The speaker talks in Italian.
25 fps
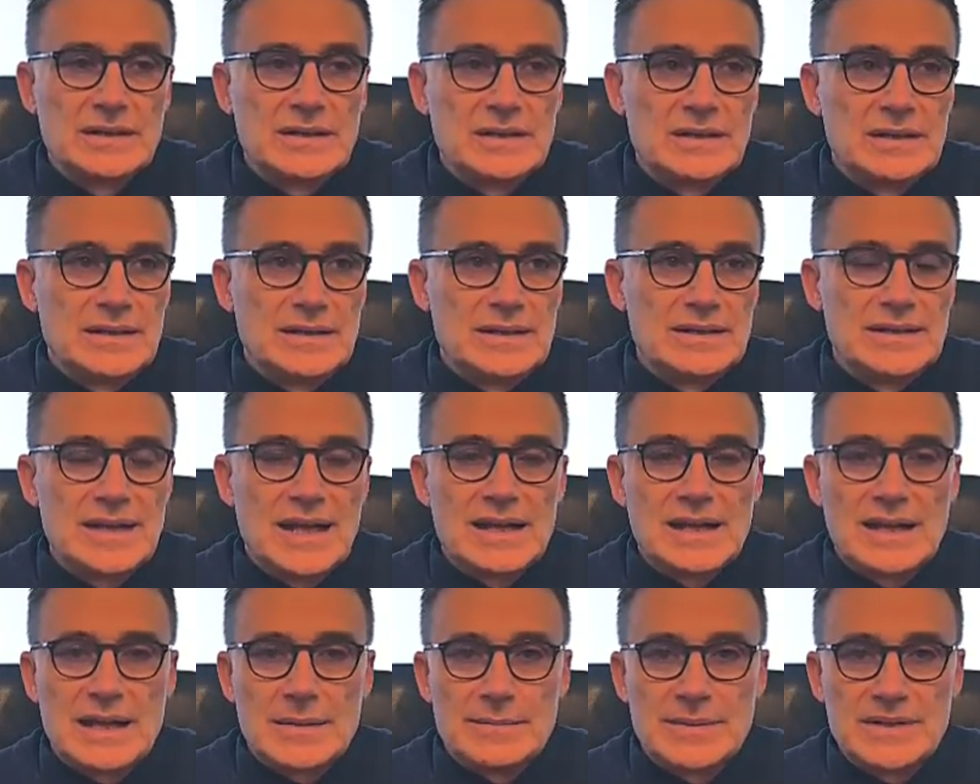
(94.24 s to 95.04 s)
in
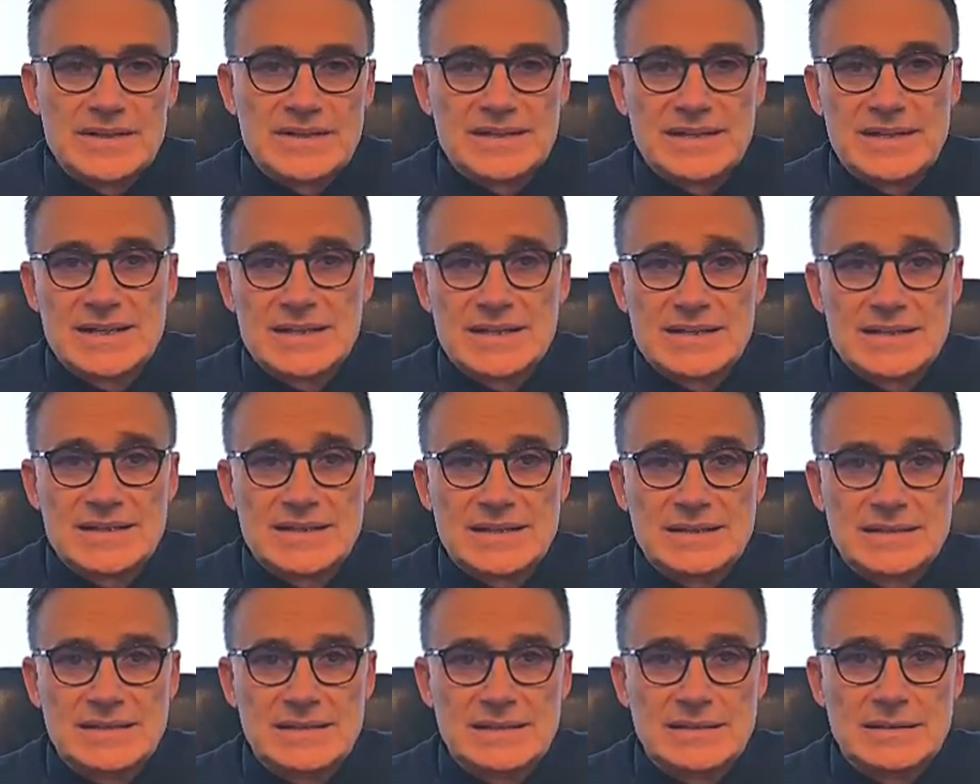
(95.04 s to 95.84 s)
Italia la
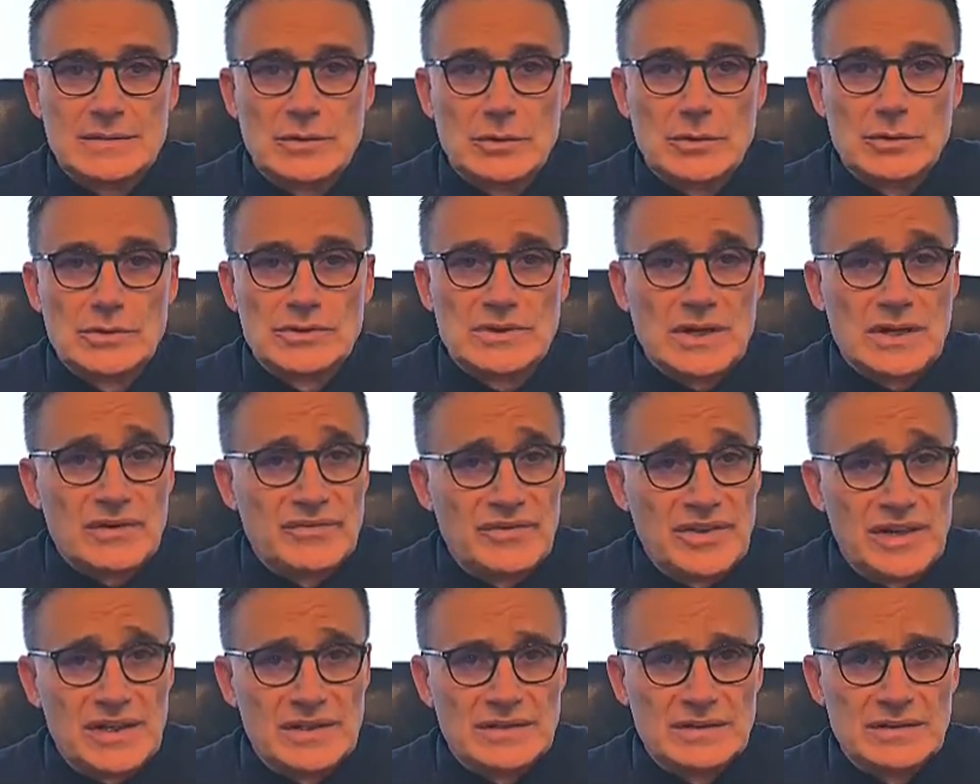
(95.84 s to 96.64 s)
presenza di oltre
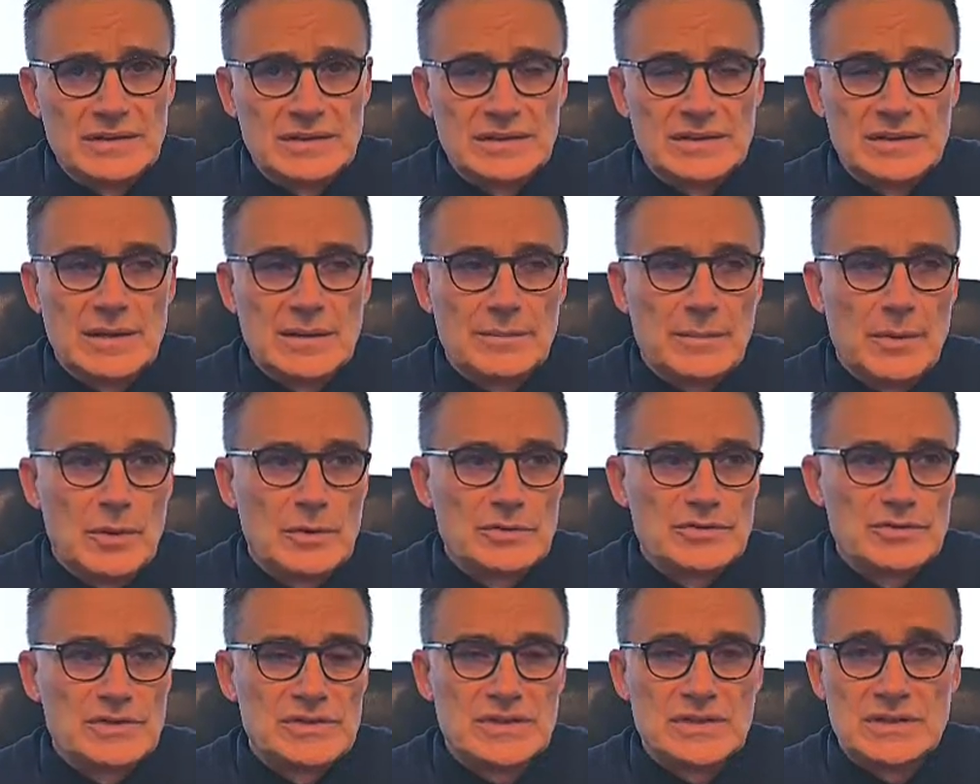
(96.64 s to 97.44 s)
20
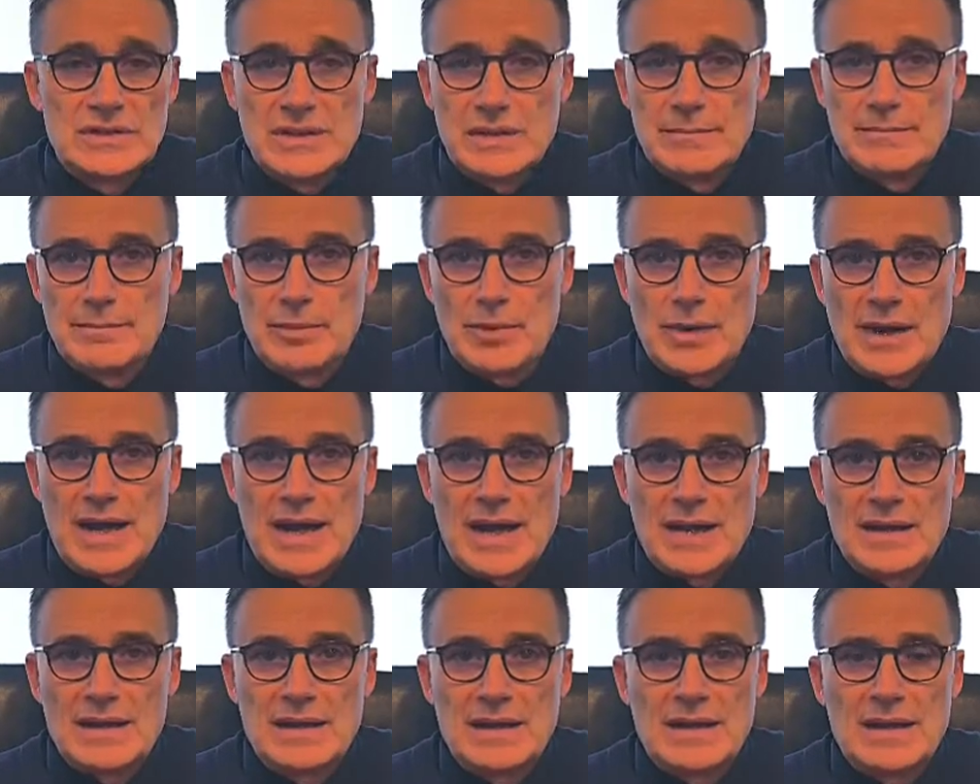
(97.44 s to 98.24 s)
depositi
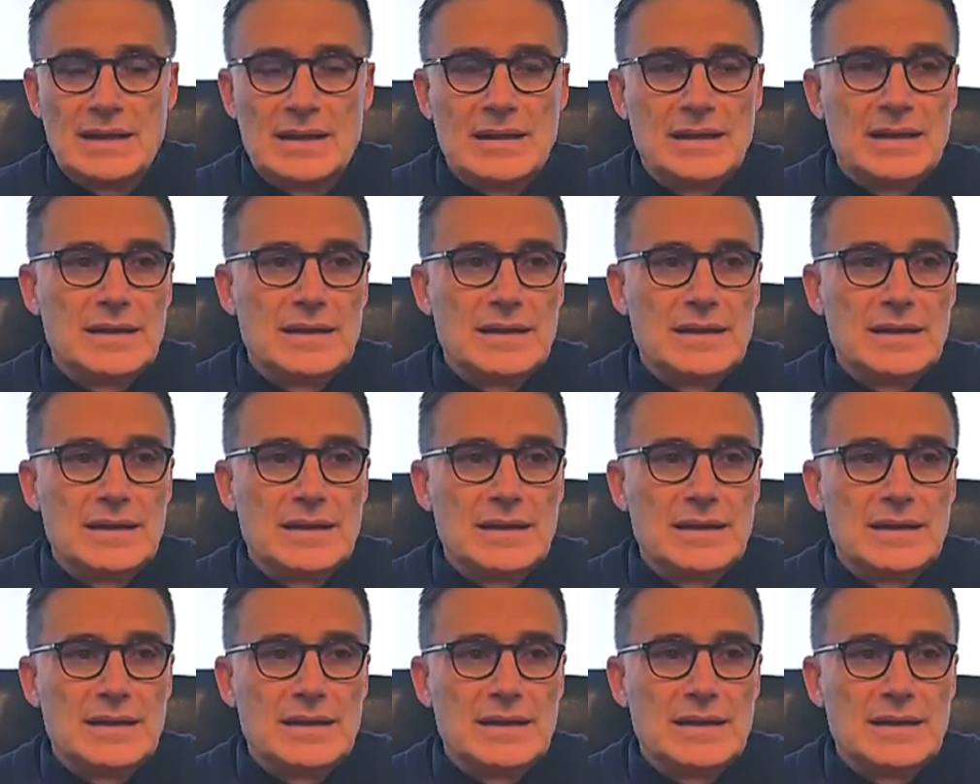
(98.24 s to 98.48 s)
temporanei,